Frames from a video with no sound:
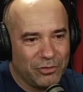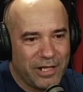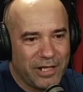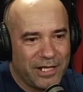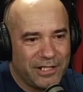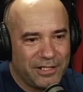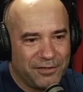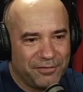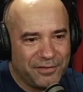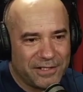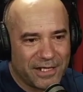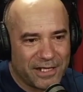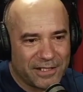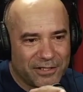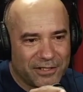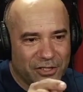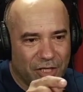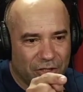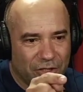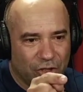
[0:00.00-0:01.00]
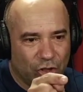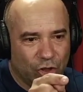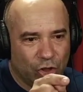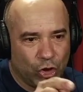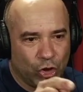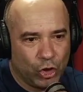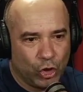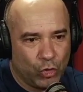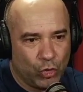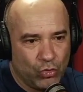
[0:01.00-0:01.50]
dente fizer assim, ó,
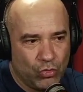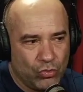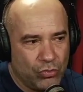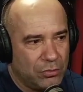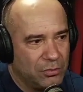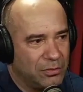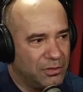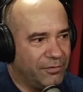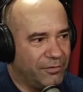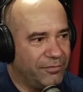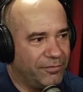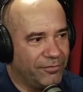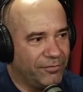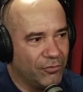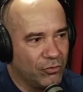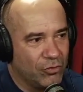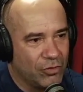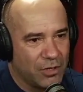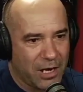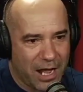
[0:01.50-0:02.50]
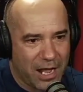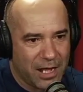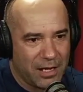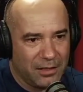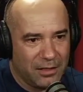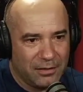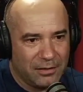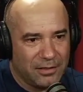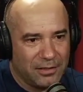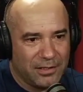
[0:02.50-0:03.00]
tum, Dói furar, muito, né?